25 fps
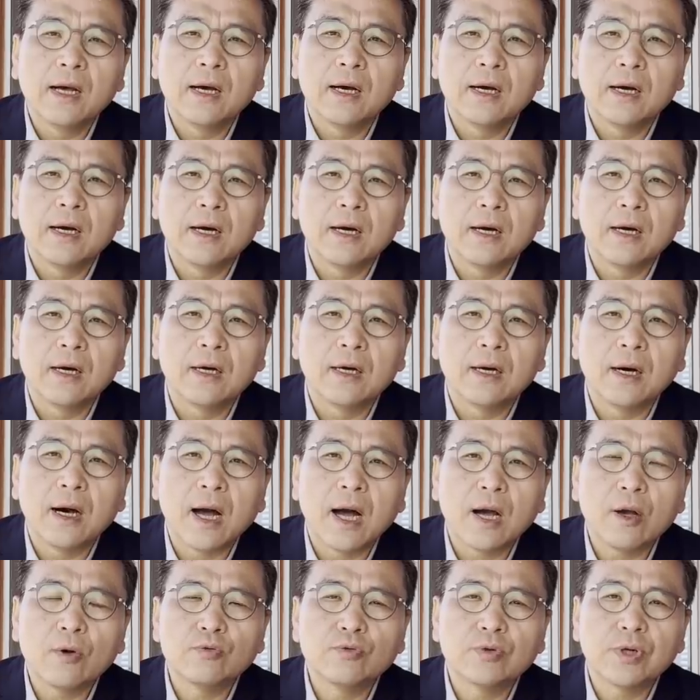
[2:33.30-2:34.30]
어
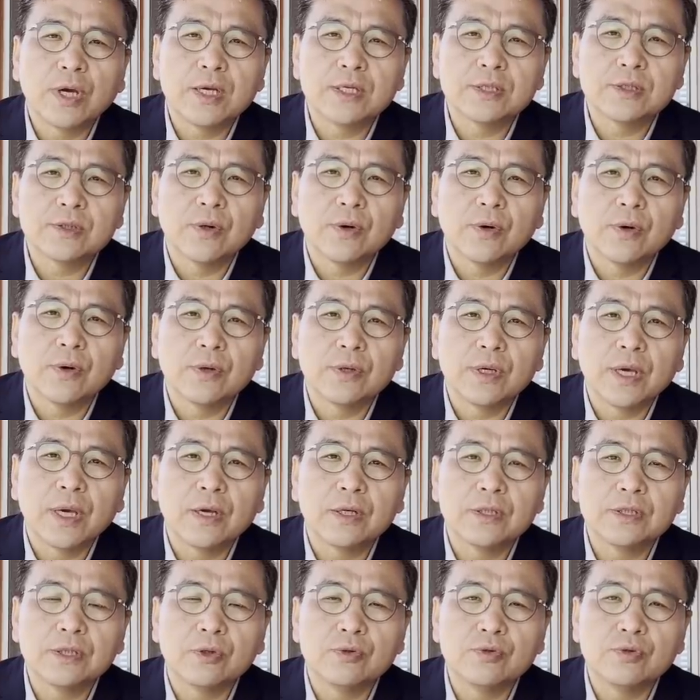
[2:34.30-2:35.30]
한국에서의
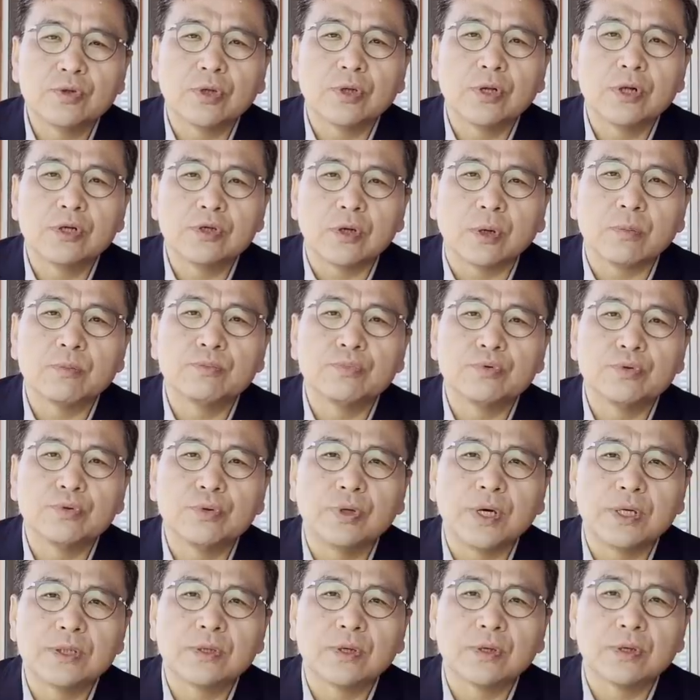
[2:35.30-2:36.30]
현재 윤석열
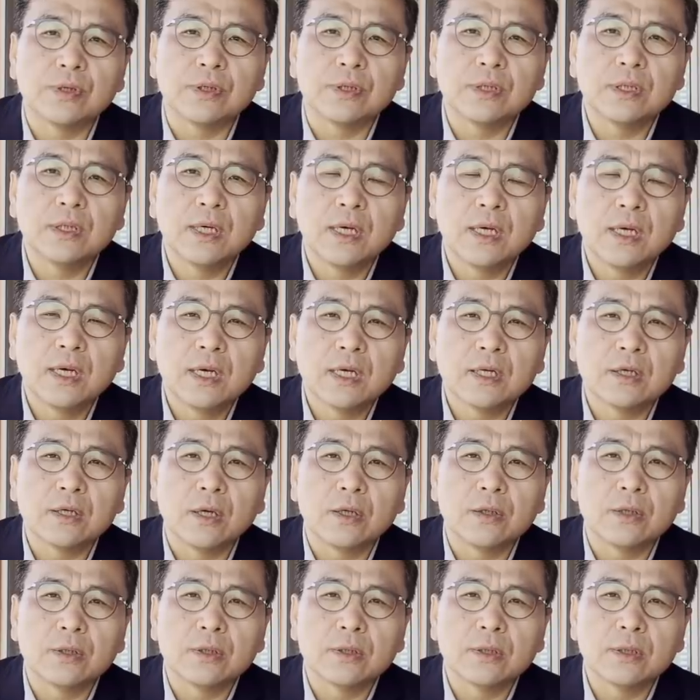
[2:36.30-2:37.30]
정부에서는
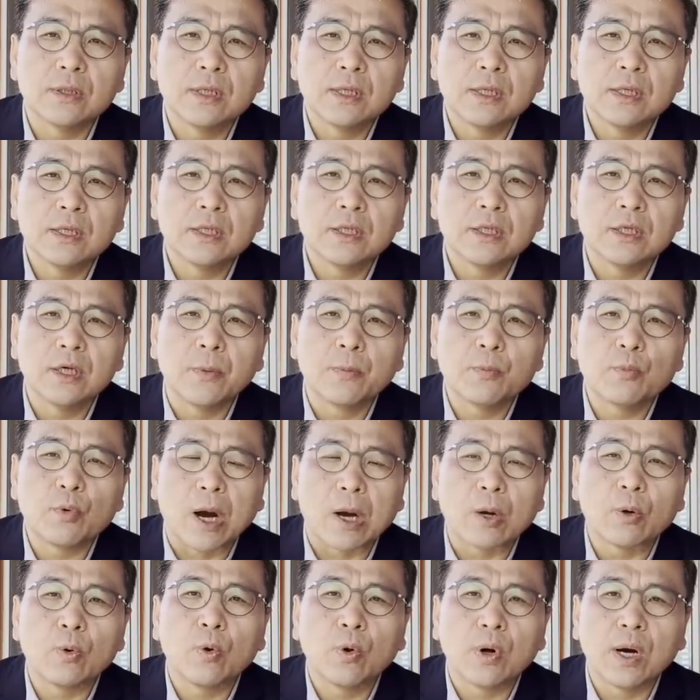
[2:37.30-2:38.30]
그런 기업
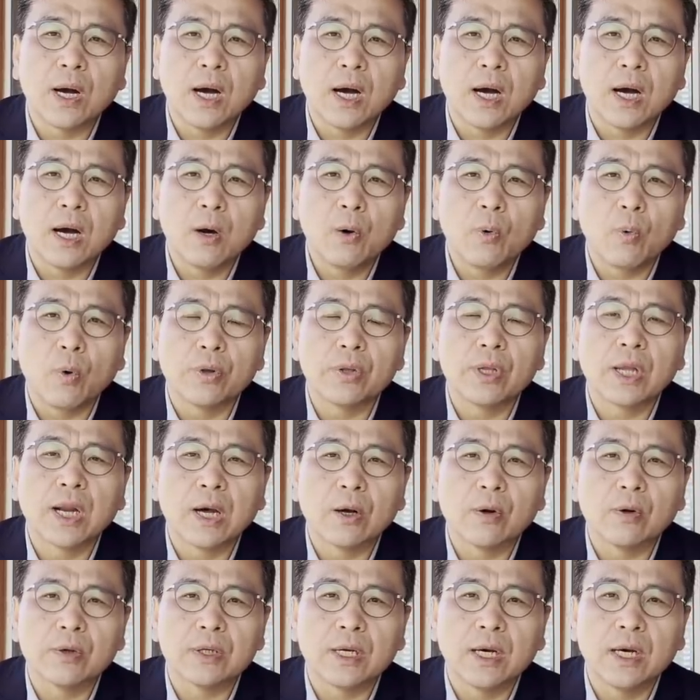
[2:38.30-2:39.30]
광고가
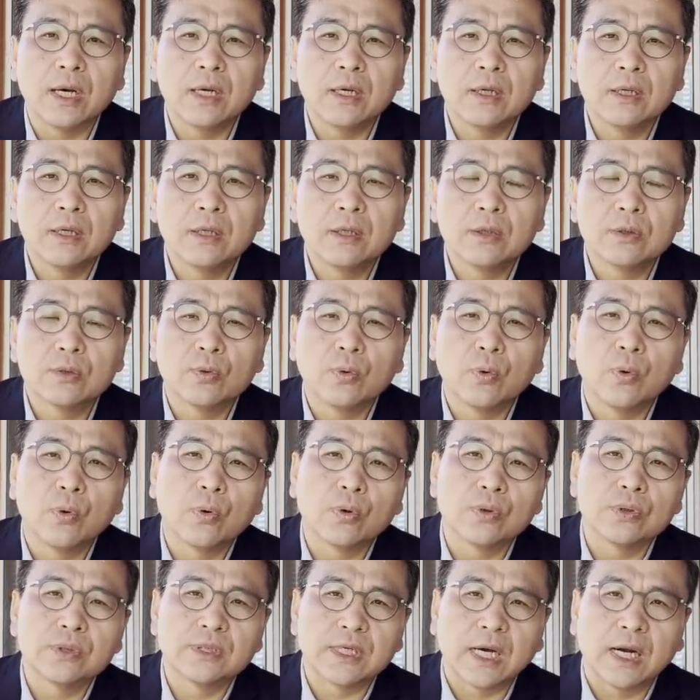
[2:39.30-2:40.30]
원활하거나 또
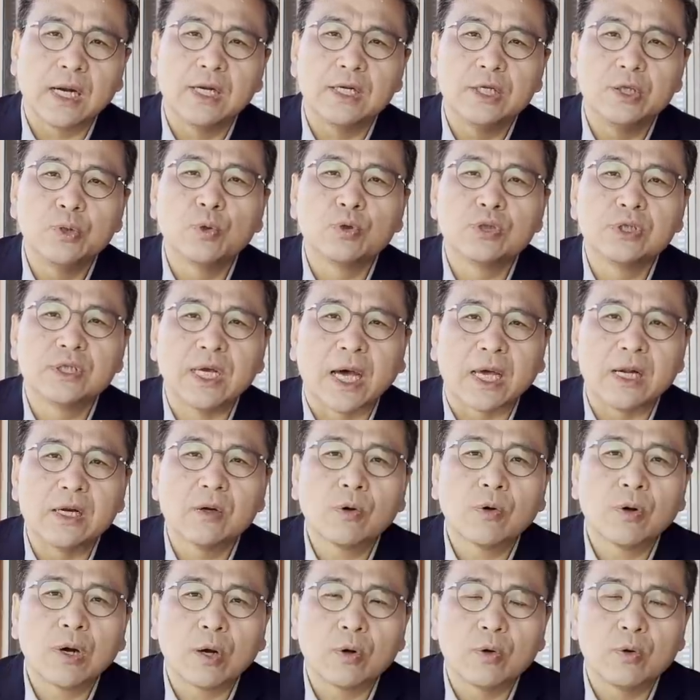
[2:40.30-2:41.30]
혹은 잘 이루어지지 않을
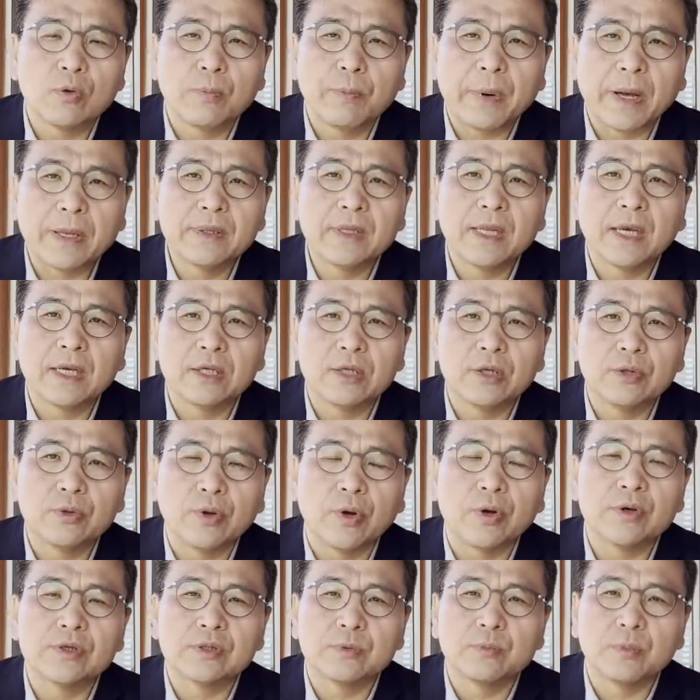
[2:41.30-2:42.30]
거라고 판단이
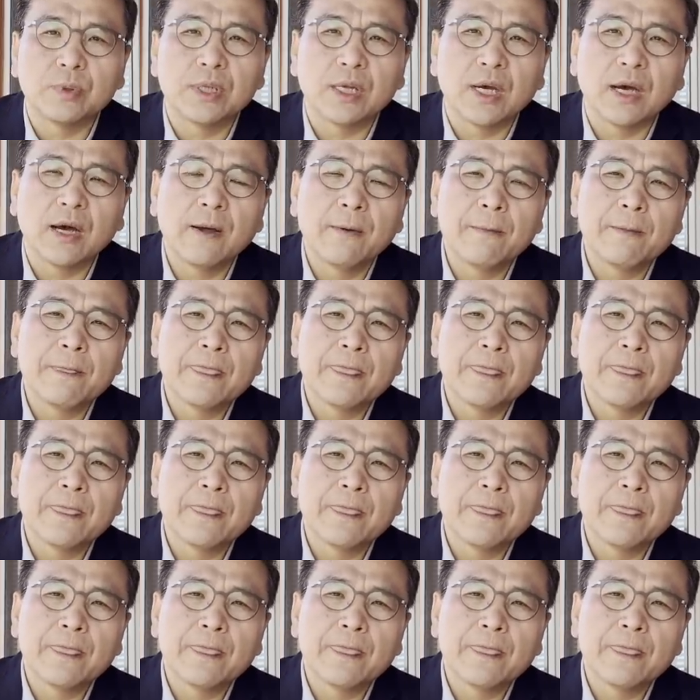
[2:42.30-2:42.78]
되었습니다.